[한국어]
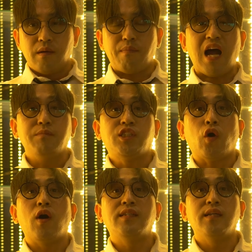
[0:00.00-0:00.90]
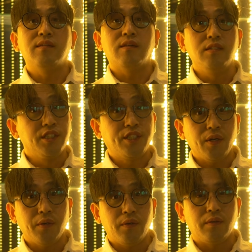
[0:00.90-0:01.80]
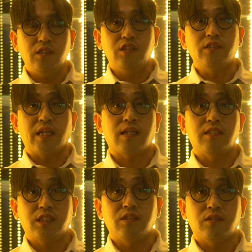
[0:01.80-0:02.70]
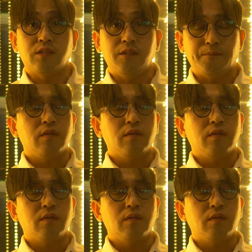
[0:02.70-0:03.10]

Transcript: 마음이 정화되는 걸 느껴요 이런 대사를 치거든요